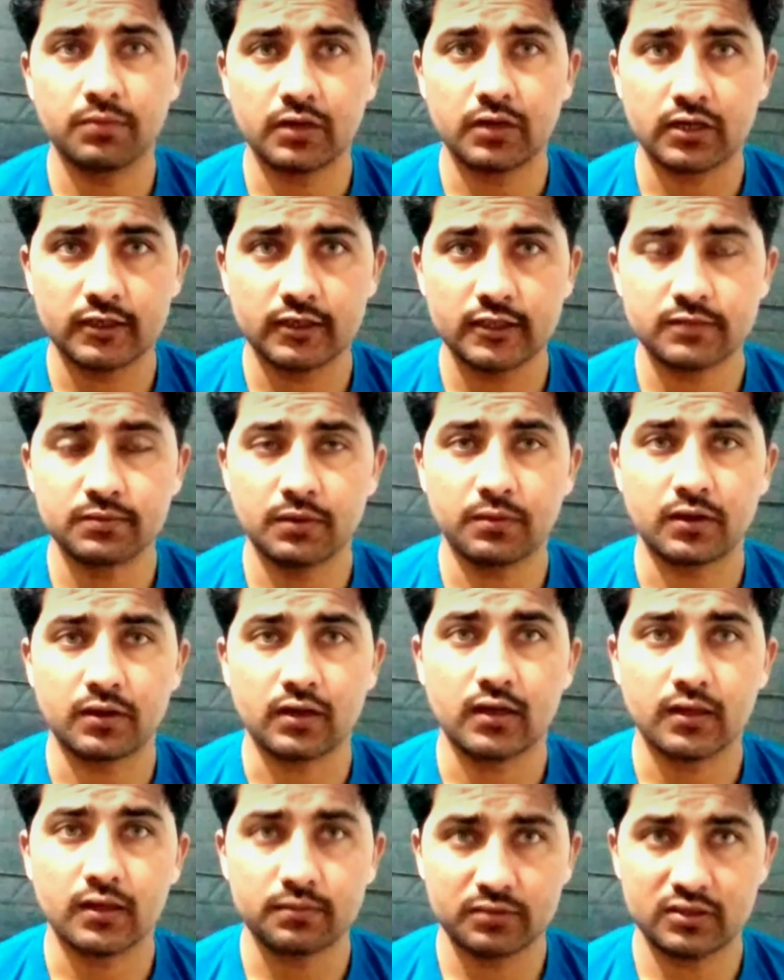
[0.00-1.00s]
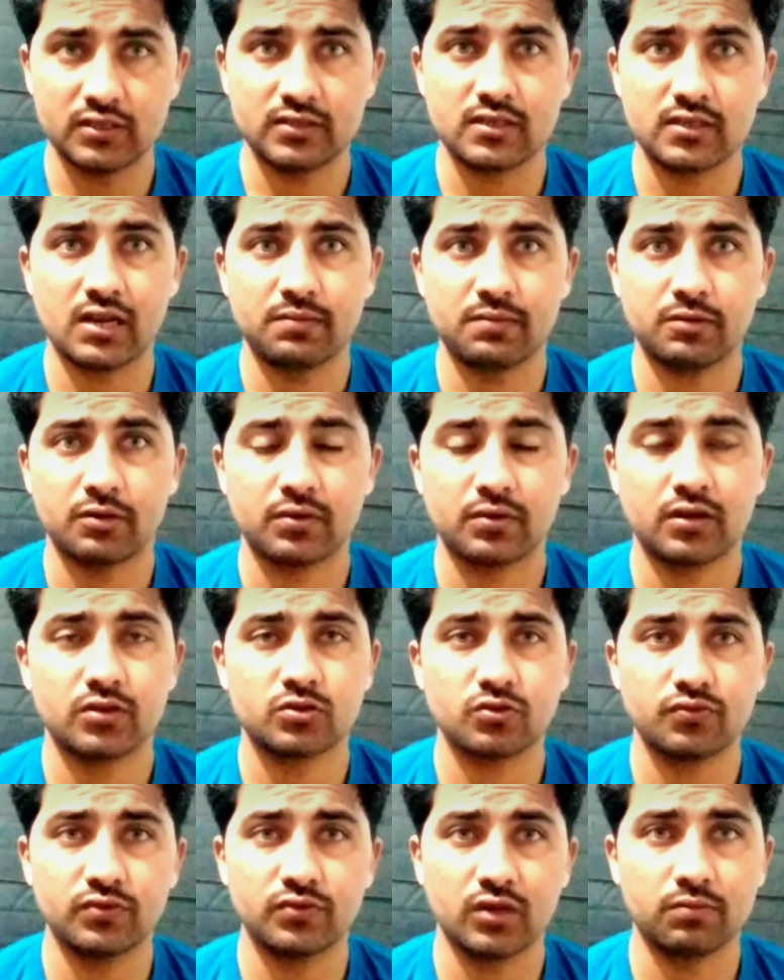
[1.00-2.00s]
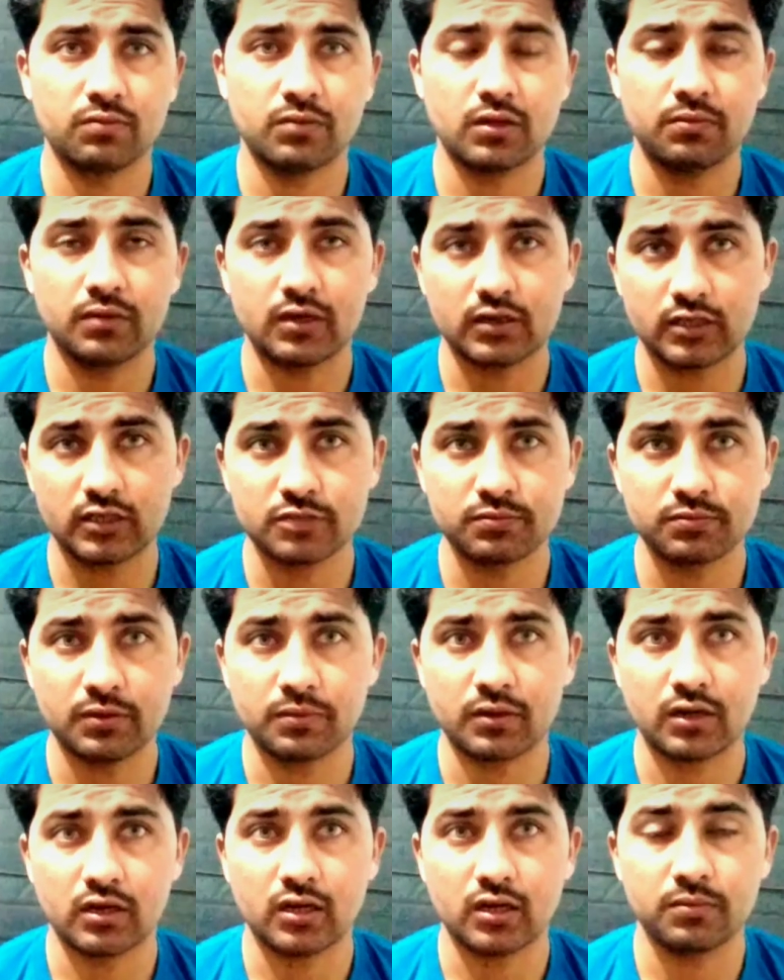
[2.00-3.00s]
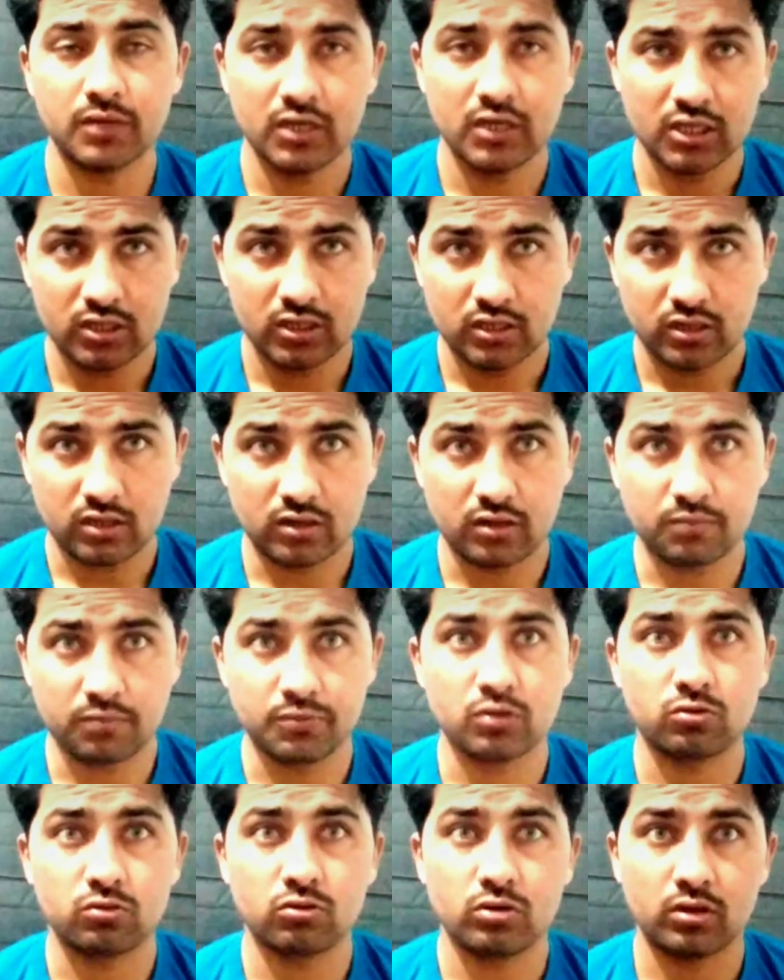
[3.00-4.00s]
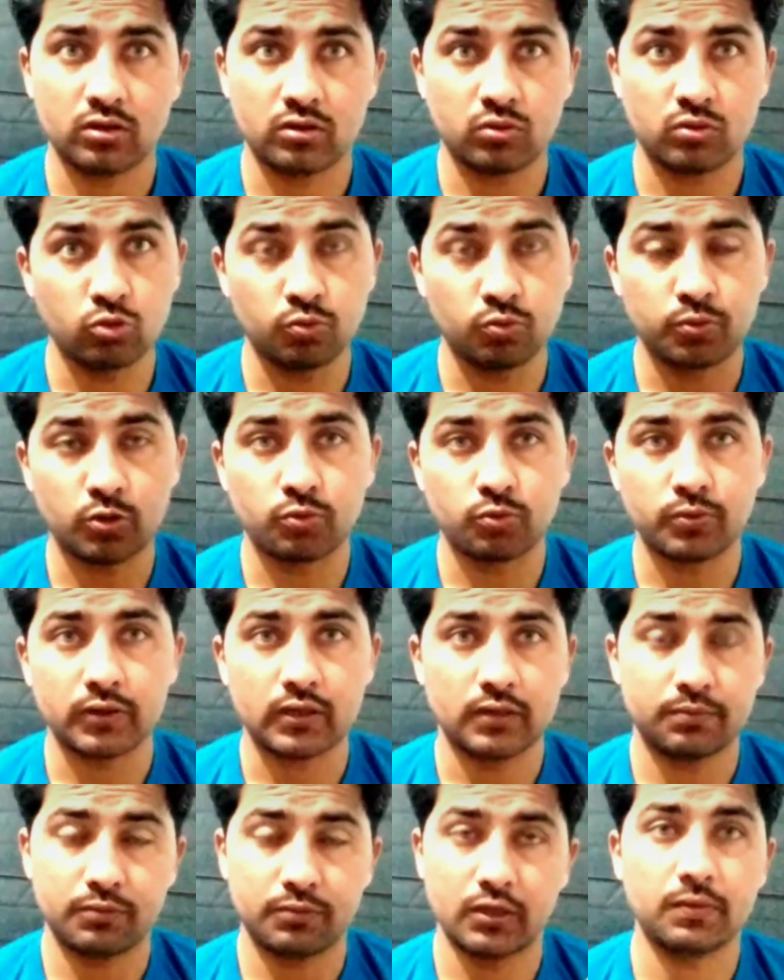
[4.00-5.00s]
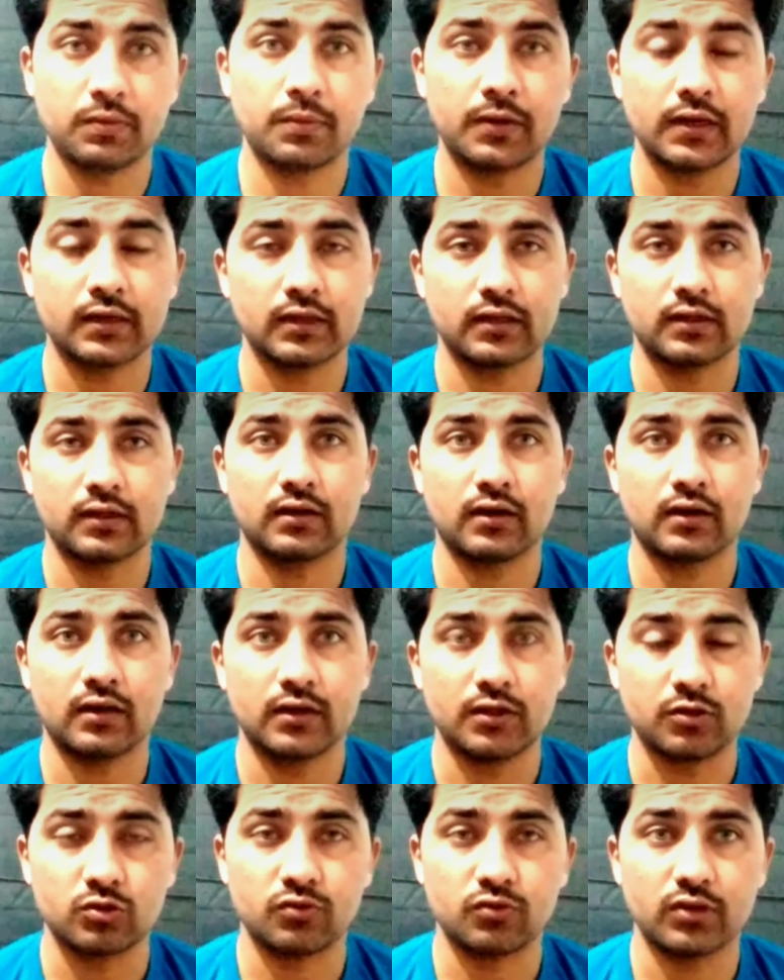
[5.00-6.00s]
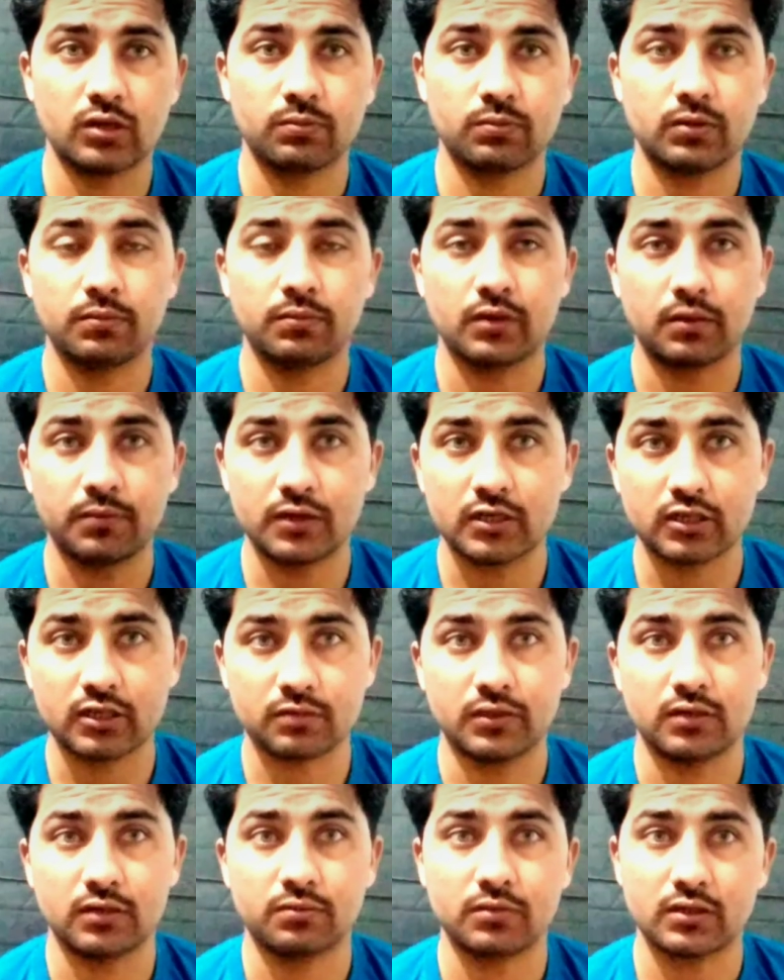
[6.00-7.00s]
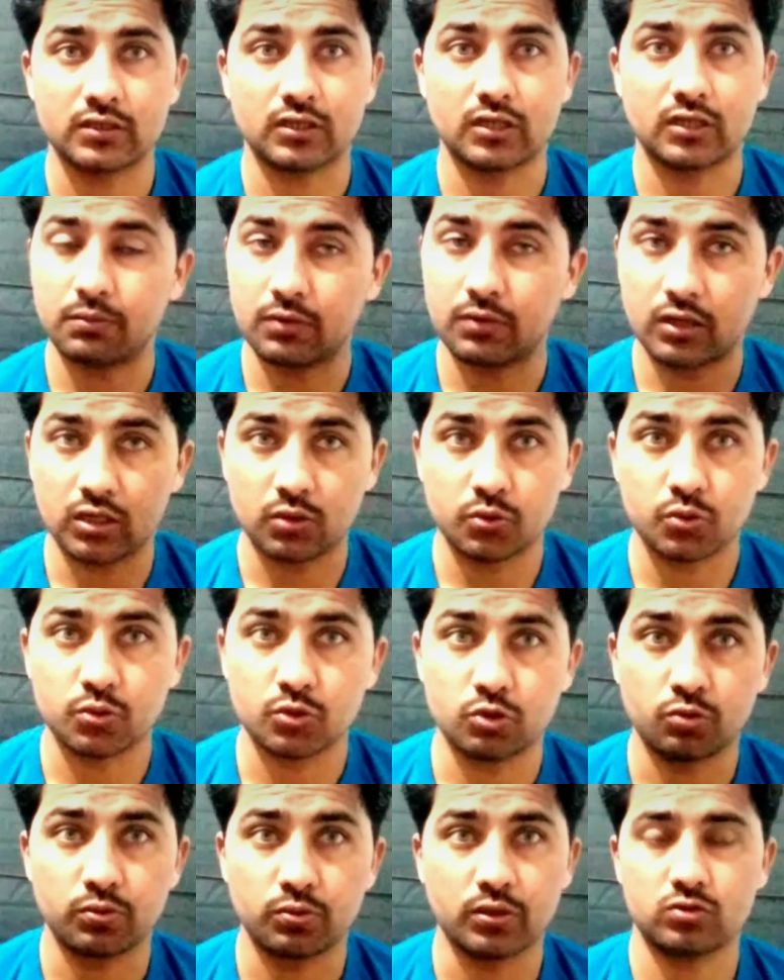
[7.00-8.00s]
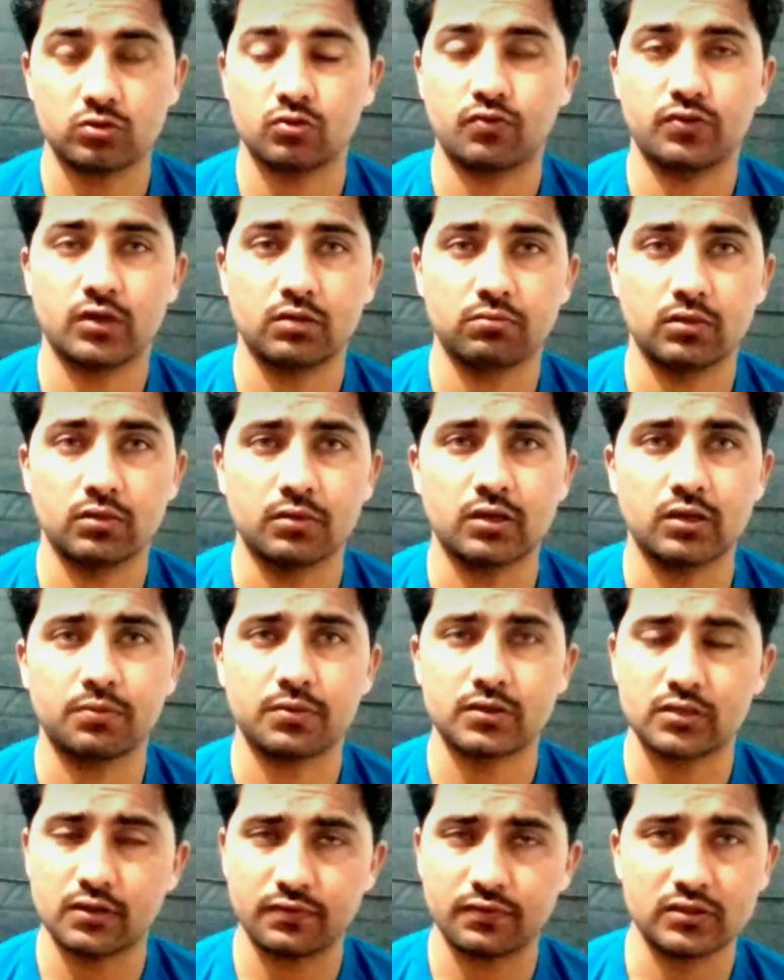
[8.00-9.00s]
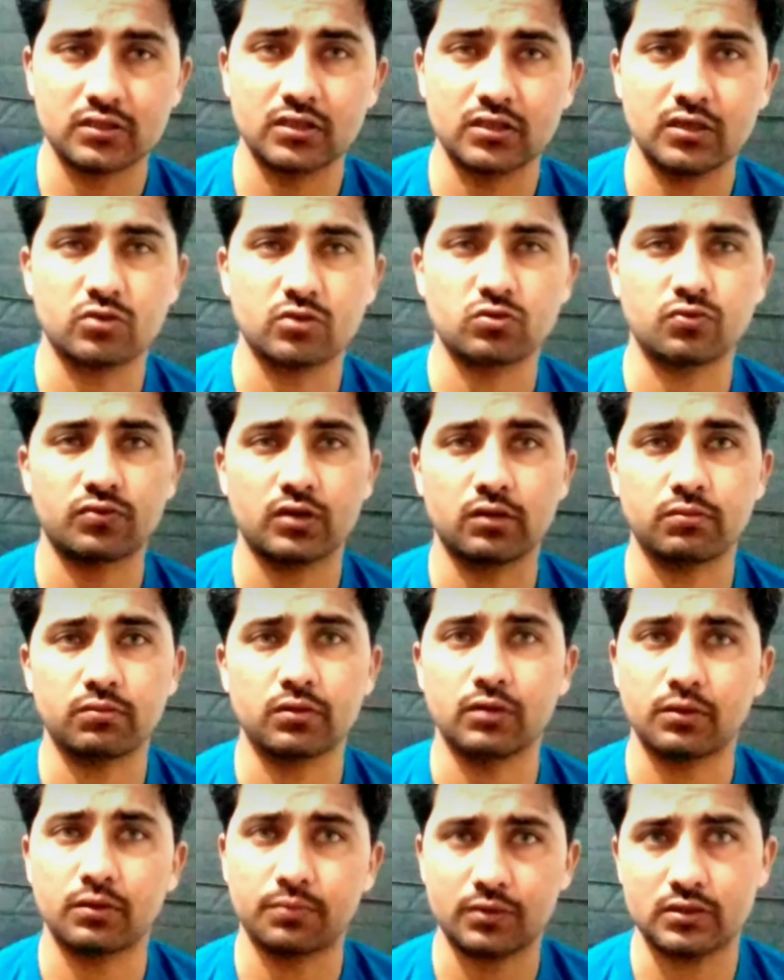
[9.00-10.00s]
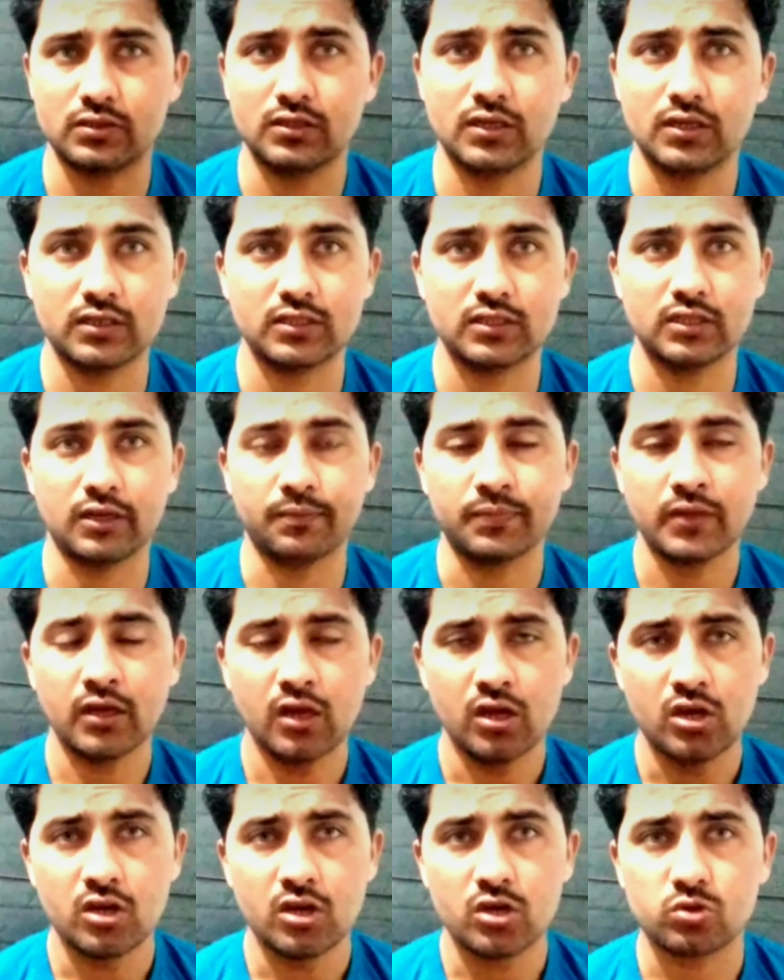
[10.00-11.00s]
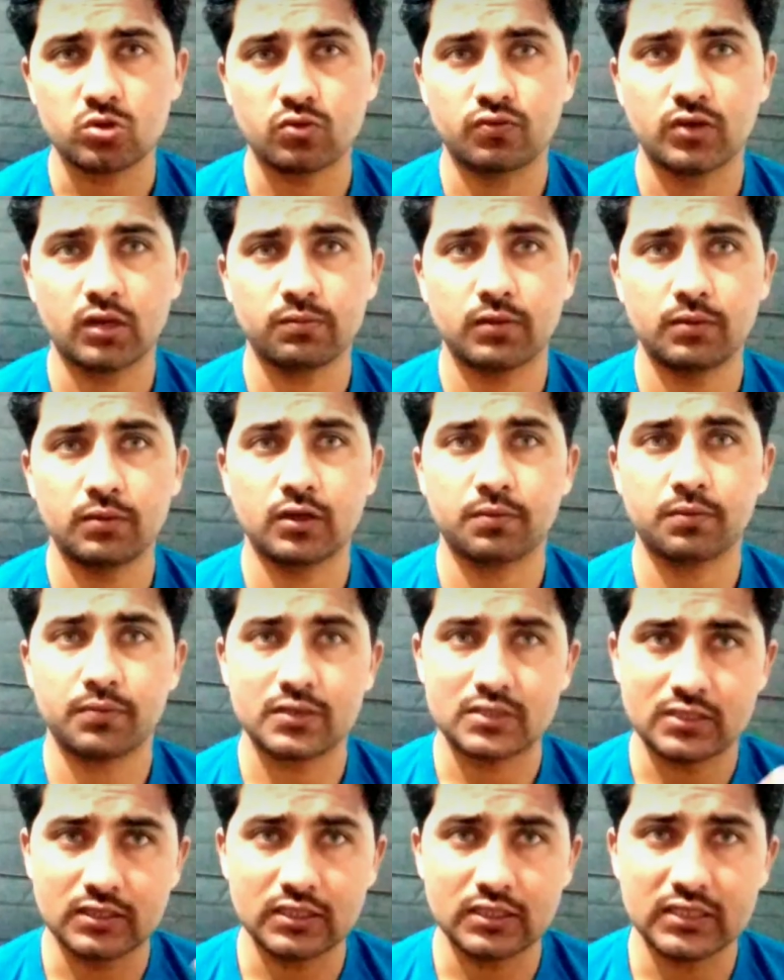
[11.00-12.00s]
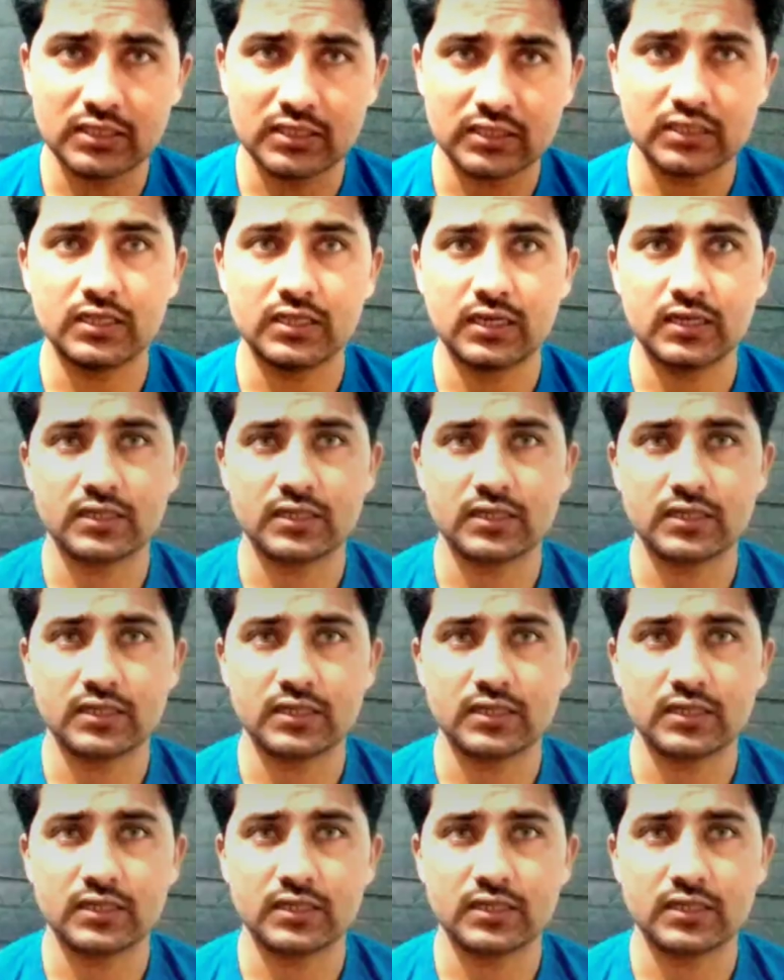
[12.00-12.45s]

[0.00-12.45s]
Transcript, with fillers: भाई मेरा लिस्ट में मेरा नाम तीसरे नंबर पर है सुफियान भाई मेरा लिस्ट में मेरा नाम बिल्कुल ऊपर ऊपर है फिर भी मेडिकल की काम है सुफियान भाई मेरे मैट्रिक में नंबर तकरीबन नौ सौ से ऊपर है सुफियान भाई मेरे पास एफ है सुफियान भाई मेरे पास डी है सुफियान भाई मेरे पास डी e